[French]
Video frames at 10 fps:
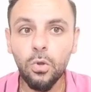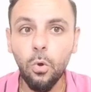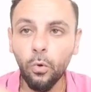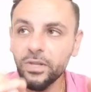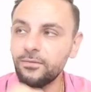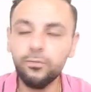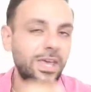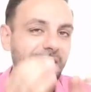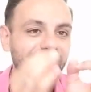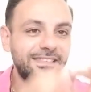On a
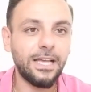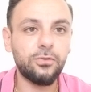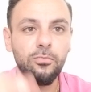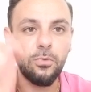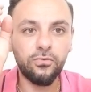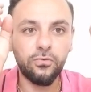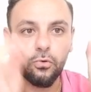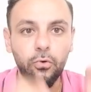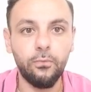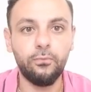vu exactement ce
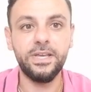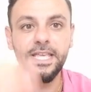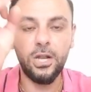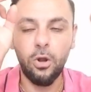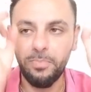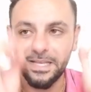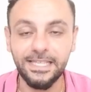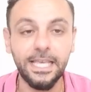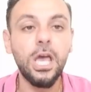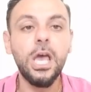que l'on voyait l'an
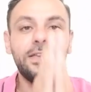passé,